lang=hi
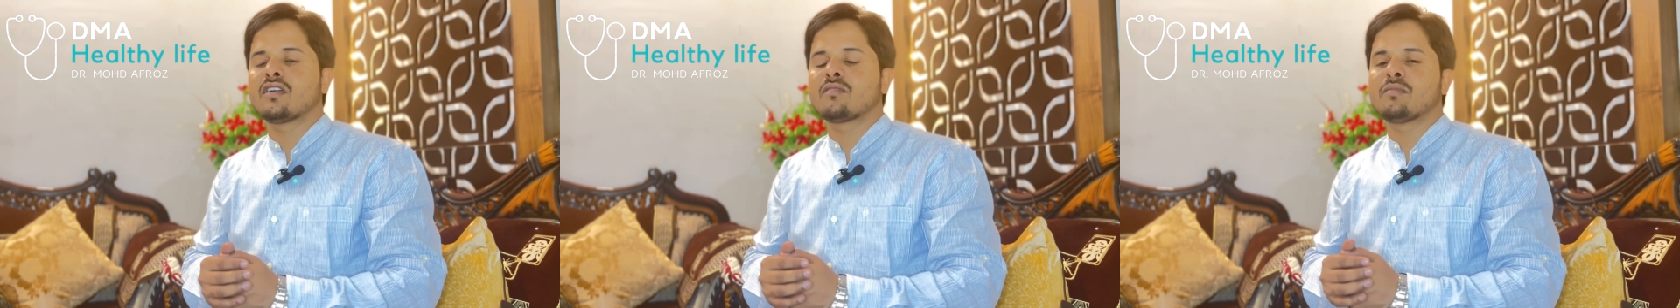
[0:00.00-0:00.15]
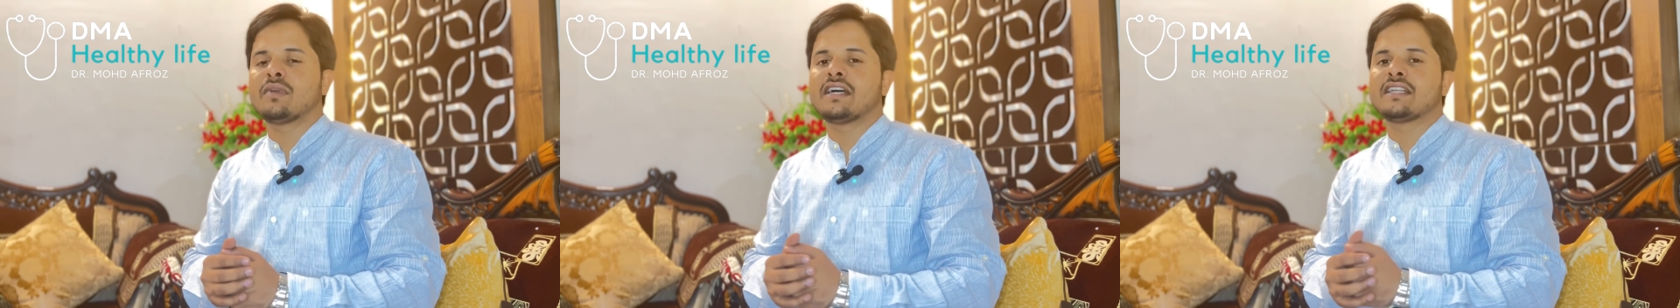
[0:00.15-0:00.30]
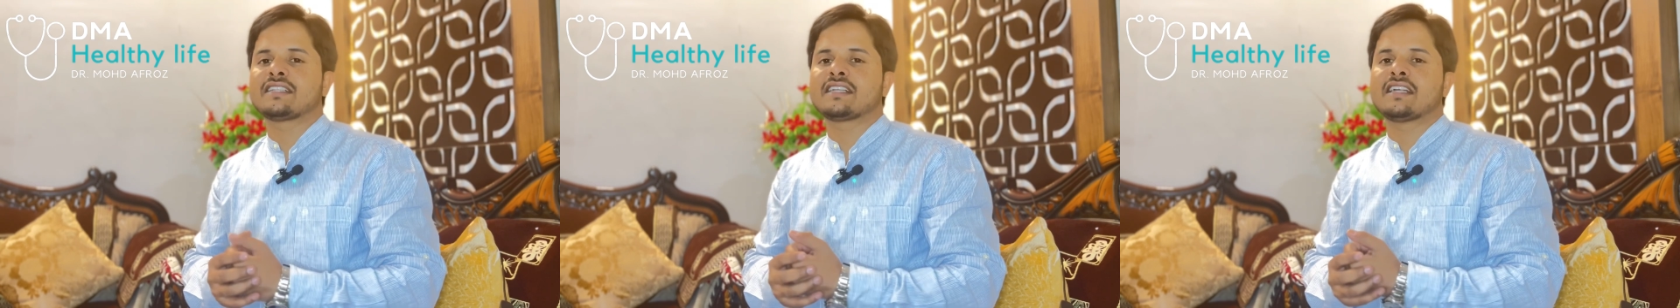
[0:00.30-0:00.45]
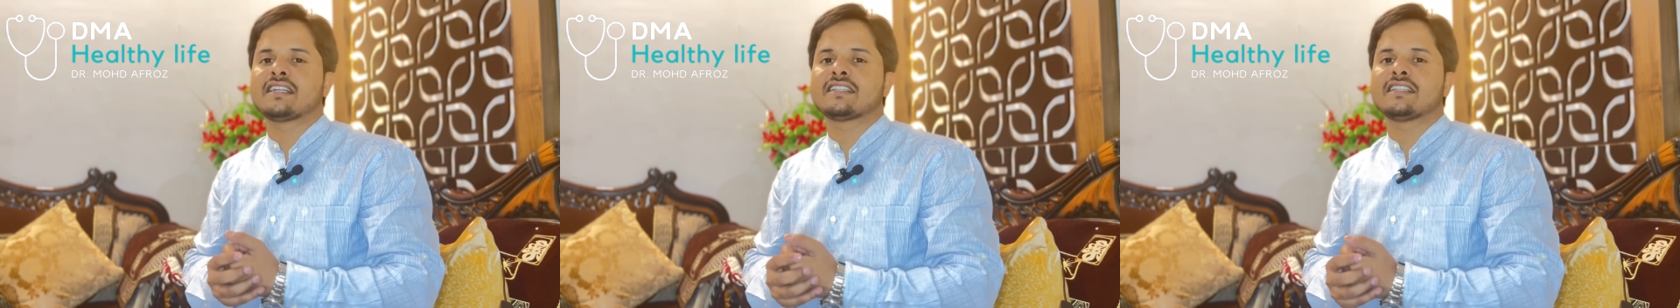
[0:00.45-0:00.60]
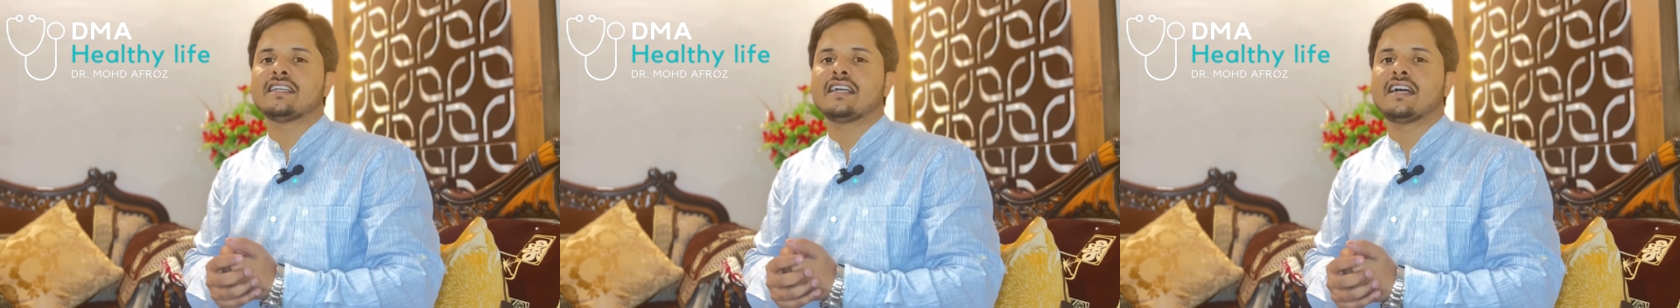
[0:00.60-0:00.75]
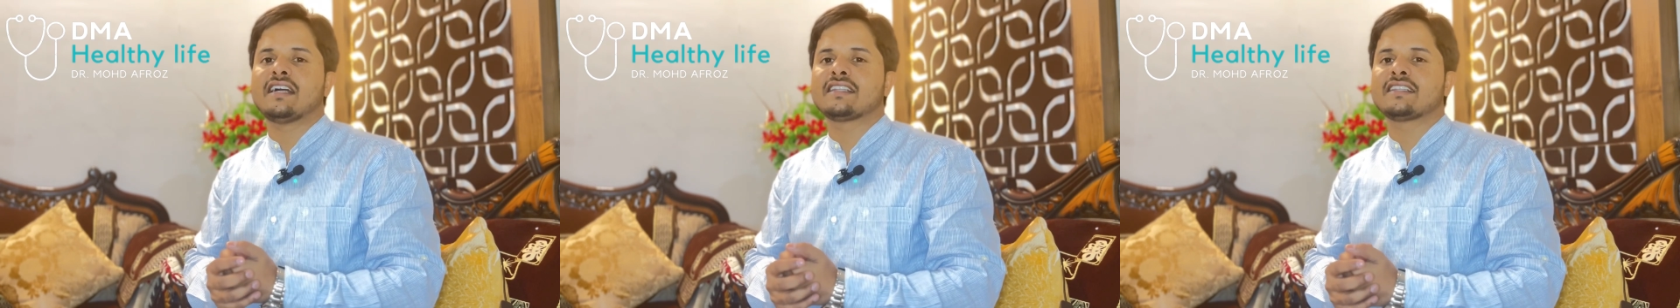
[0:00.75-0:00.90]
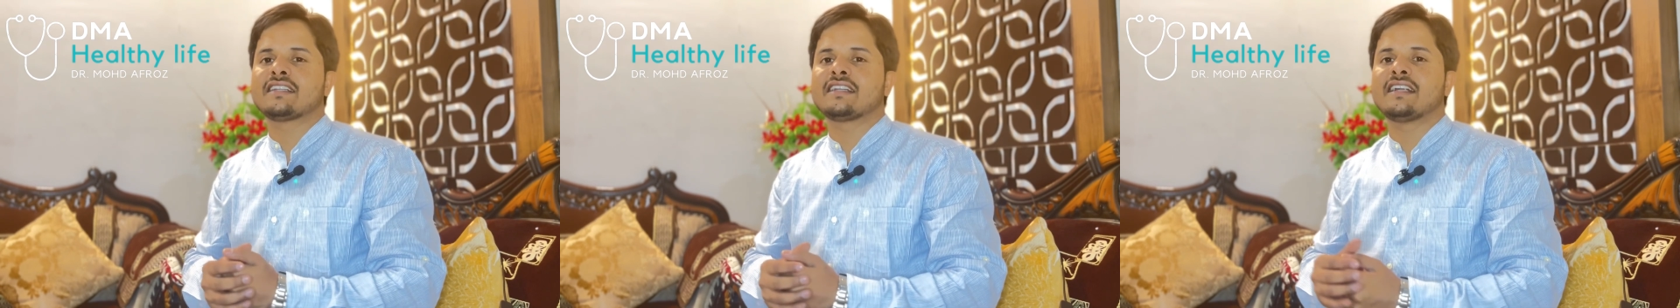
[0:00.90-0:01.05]
और बात करते हैं
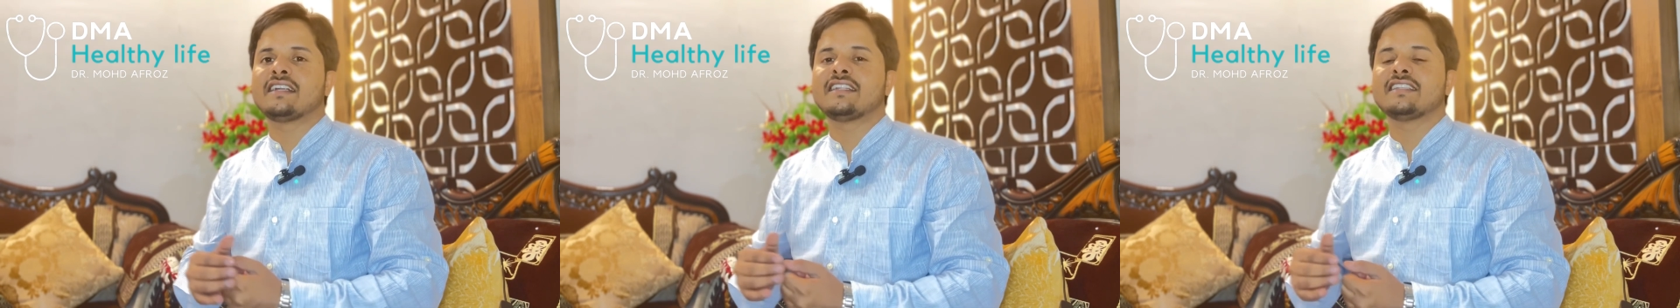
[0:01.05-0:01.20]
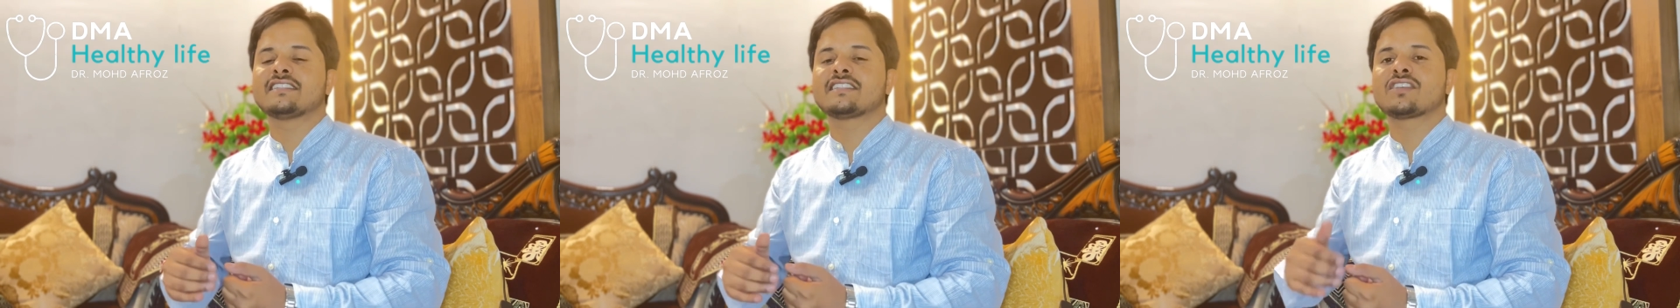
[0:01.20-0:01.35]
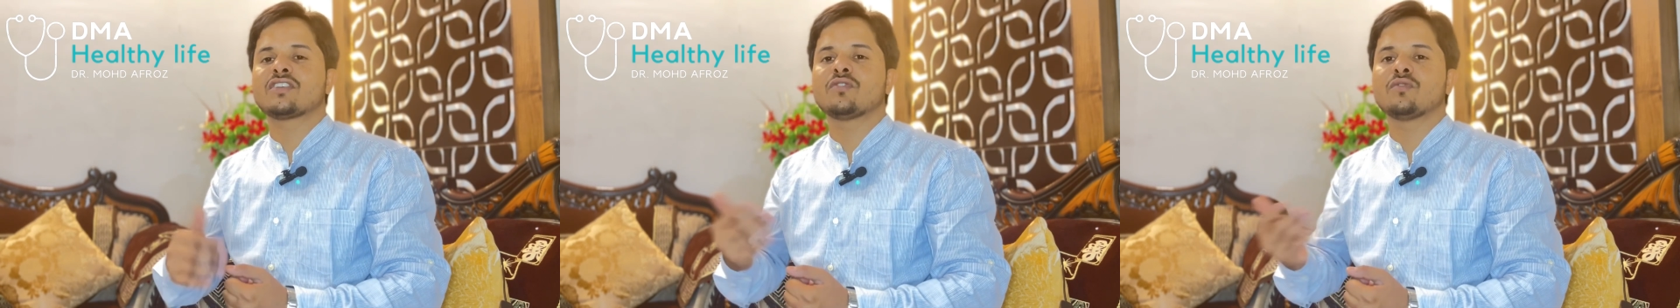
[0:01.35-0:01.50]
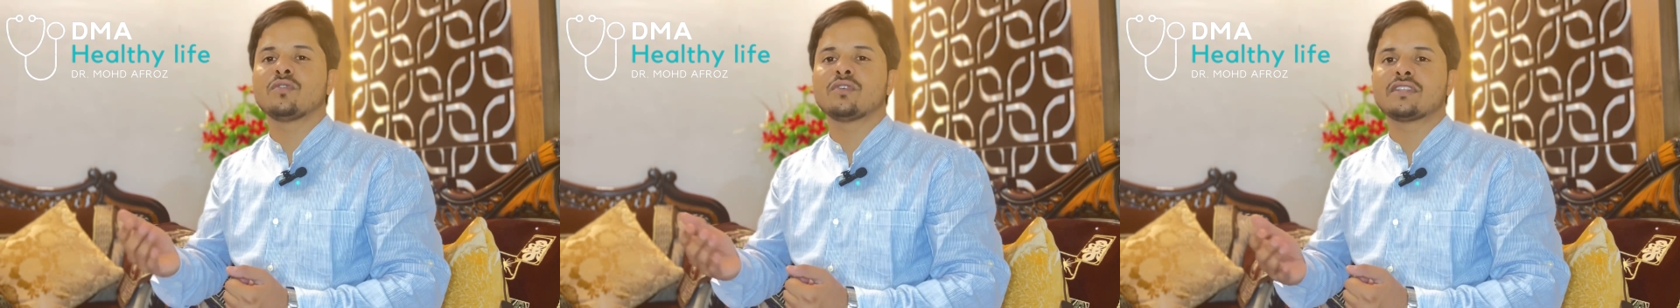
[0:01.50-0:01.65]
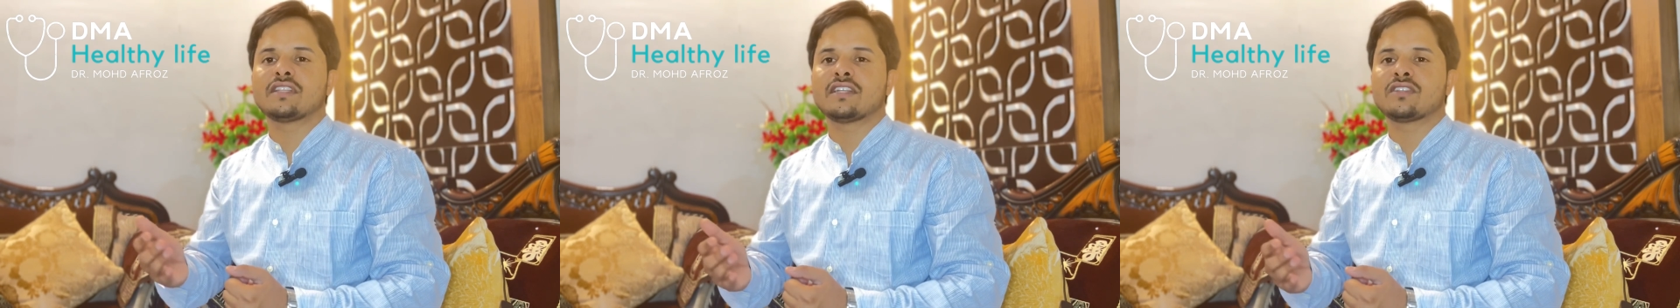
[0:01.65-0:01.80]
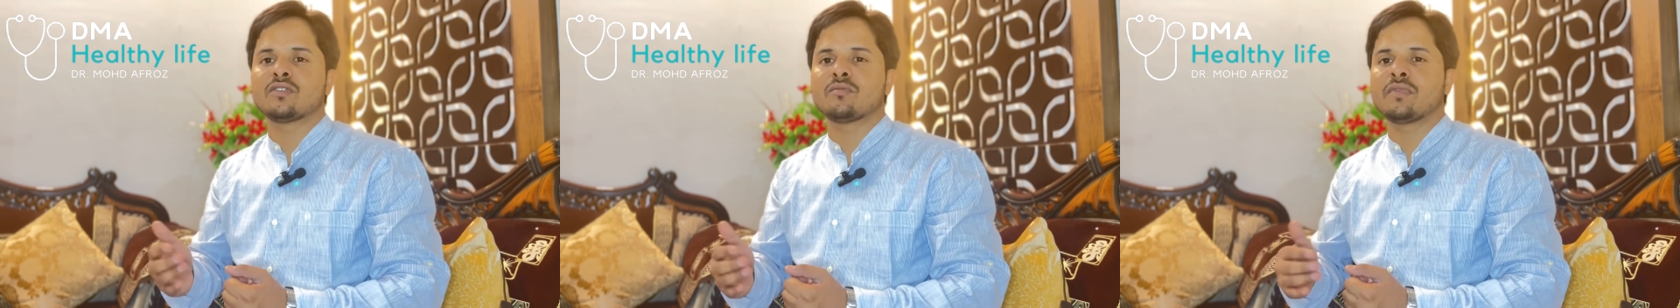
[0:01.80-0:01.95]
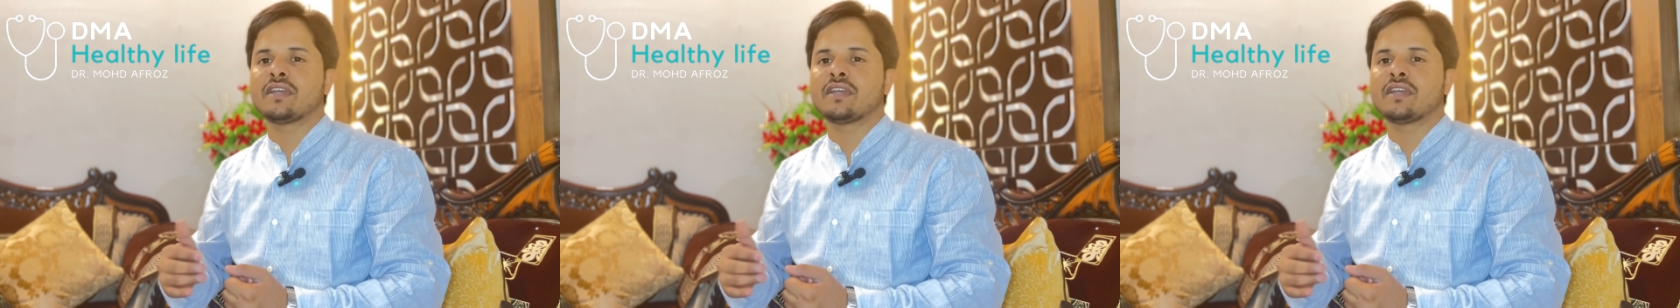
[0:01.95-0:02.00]
आर्थराइटिस क्यों होता है तो